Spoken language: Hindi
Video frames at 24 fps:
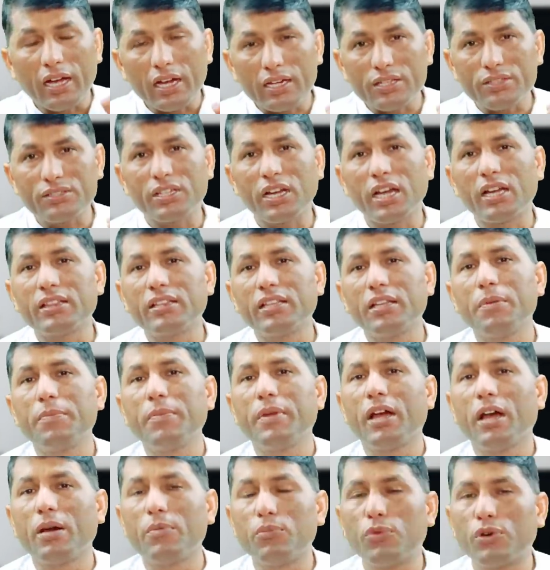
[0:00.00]
अगर सात दिन
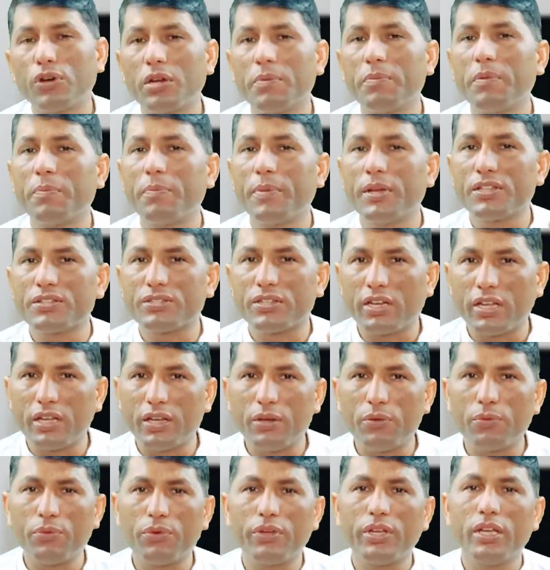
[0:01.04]
में आप मोरे में पेश
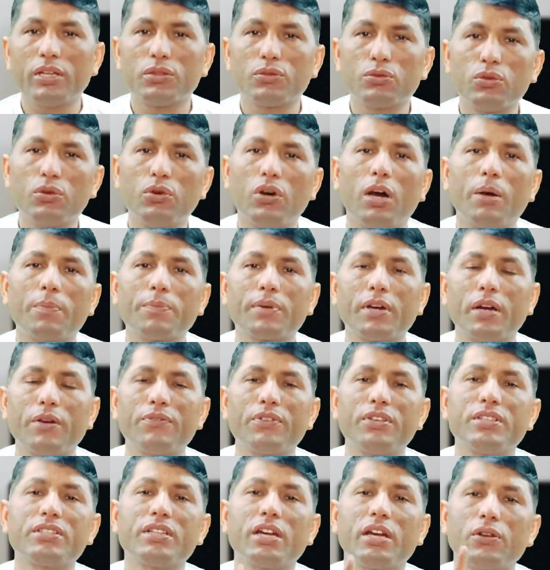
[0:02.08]
नहीं हुए तो आपका
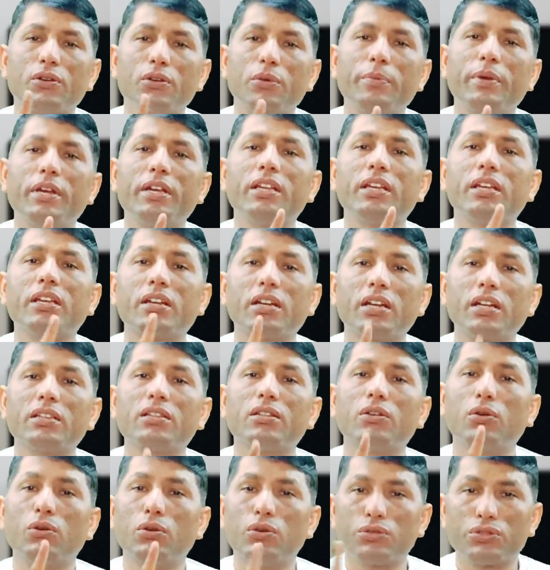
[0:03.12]
वीज़ा ऑटोमेटिक
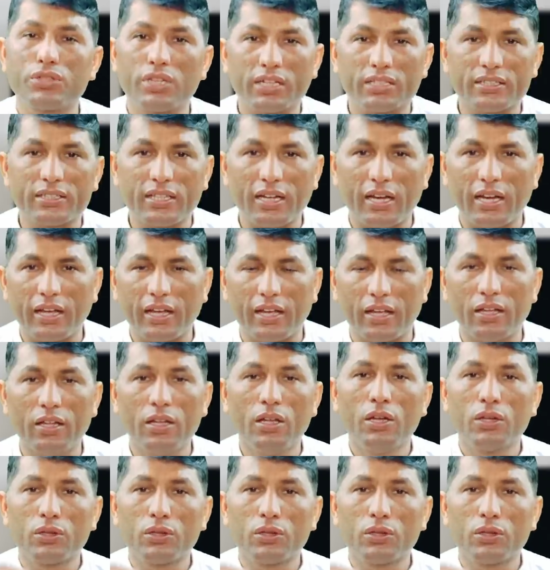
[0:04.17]
रद्द हो सकता है